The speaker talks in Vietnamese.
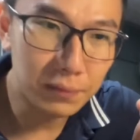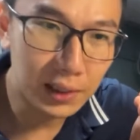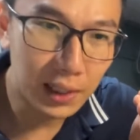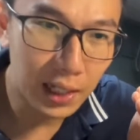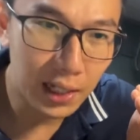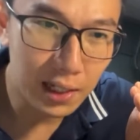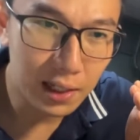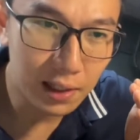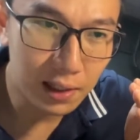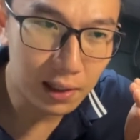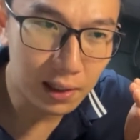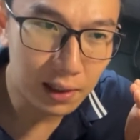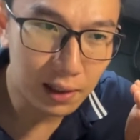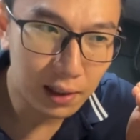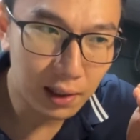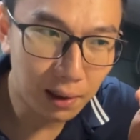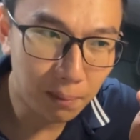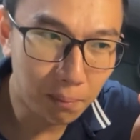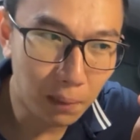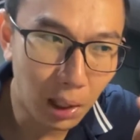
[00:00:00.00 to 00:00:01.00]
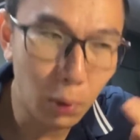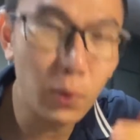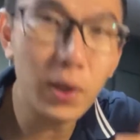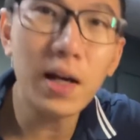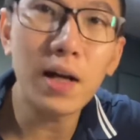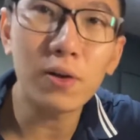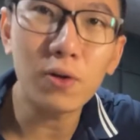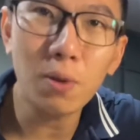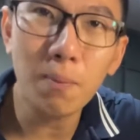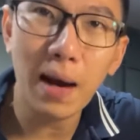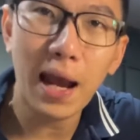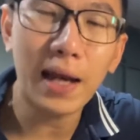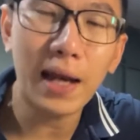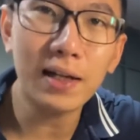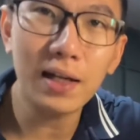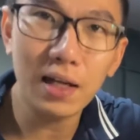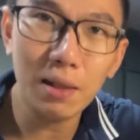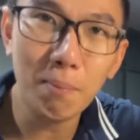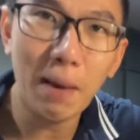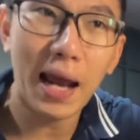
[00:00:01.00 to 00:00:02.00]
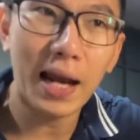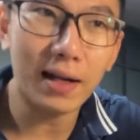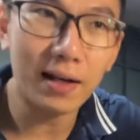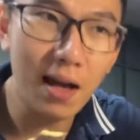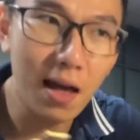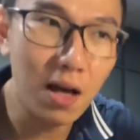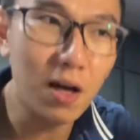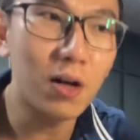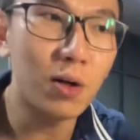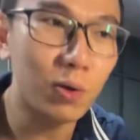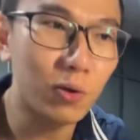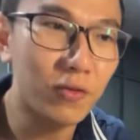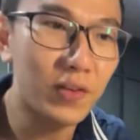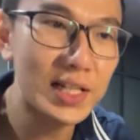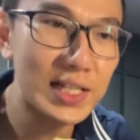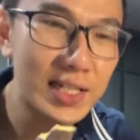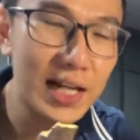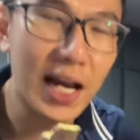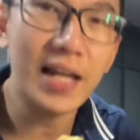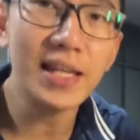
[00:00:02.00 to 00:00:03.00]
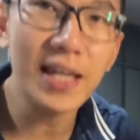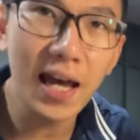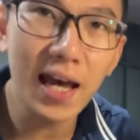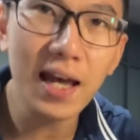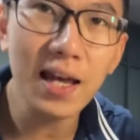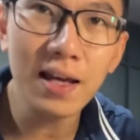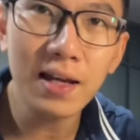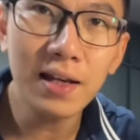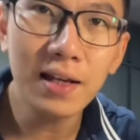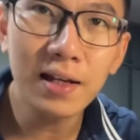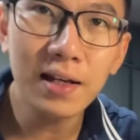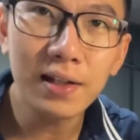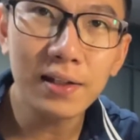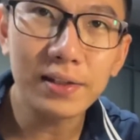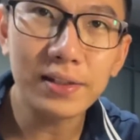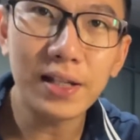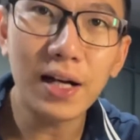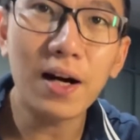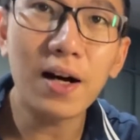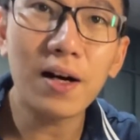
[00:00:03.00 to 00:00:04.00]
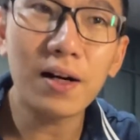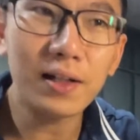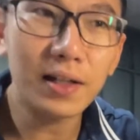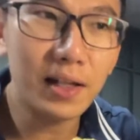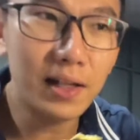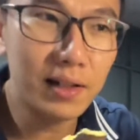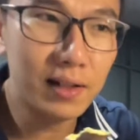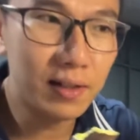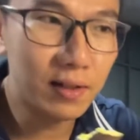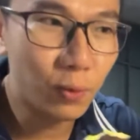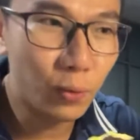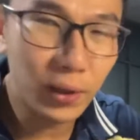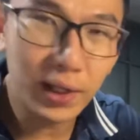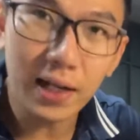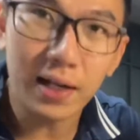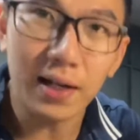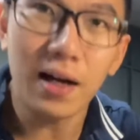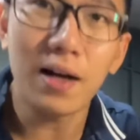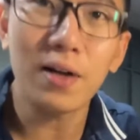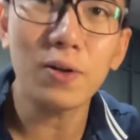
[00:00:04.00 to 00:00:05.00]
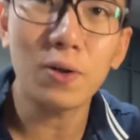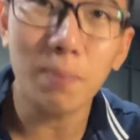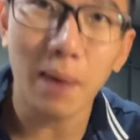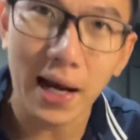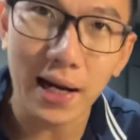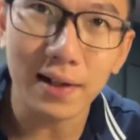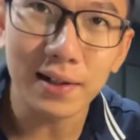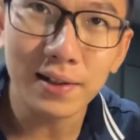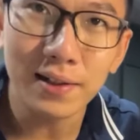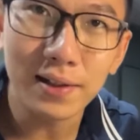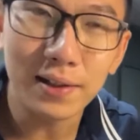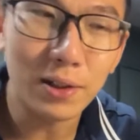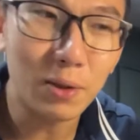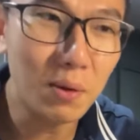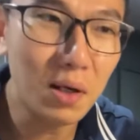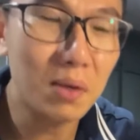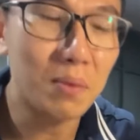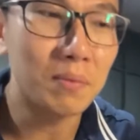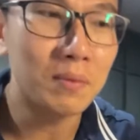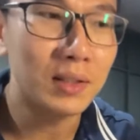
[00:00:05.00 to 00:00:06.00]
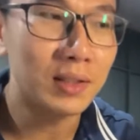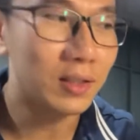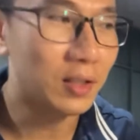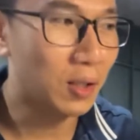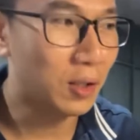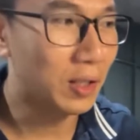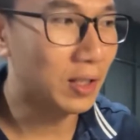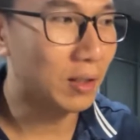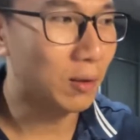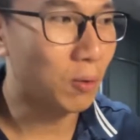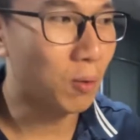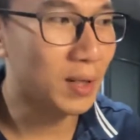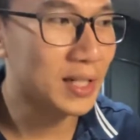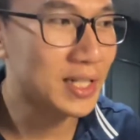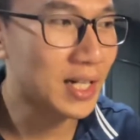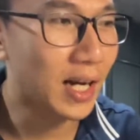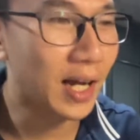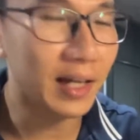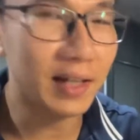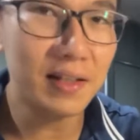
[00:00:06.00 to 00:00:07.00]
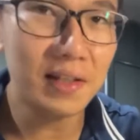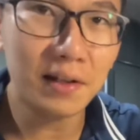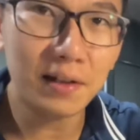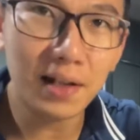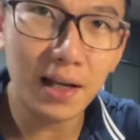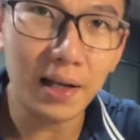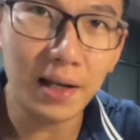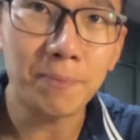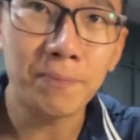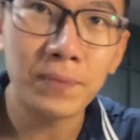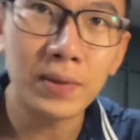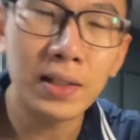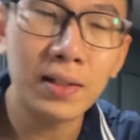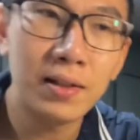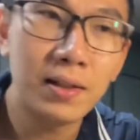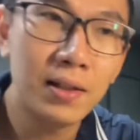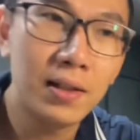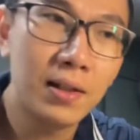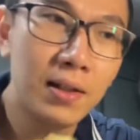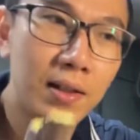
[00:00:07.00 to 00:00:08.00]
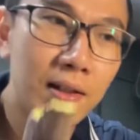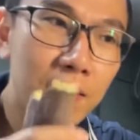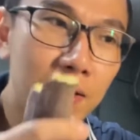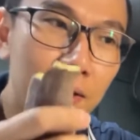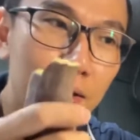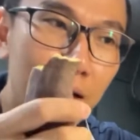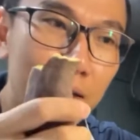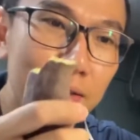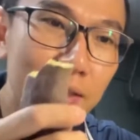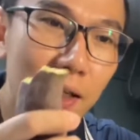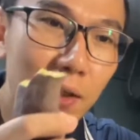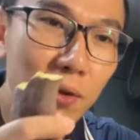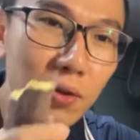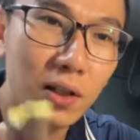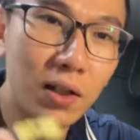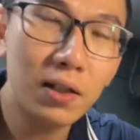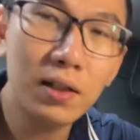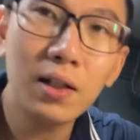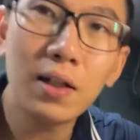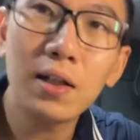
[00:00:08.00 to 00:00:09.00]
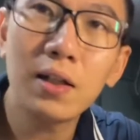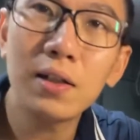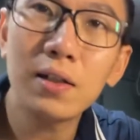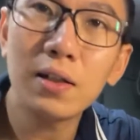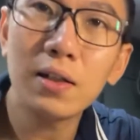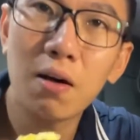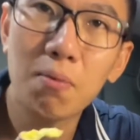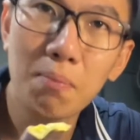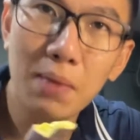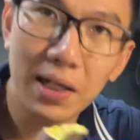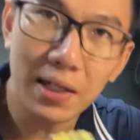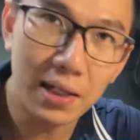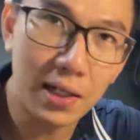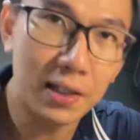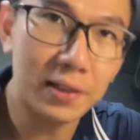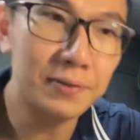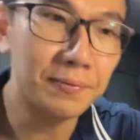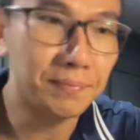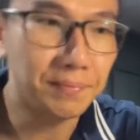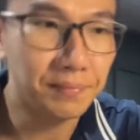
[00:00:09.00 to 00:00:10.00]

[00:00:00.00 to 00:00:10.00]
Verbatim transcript: thì ờ, mỗi quyết định của bạn thì bạn đều phải trả giá cho cái quyết định đó của bạn đúng không rồi quay trở lại cái vấn đề tại sao tôi nói nó không bền vững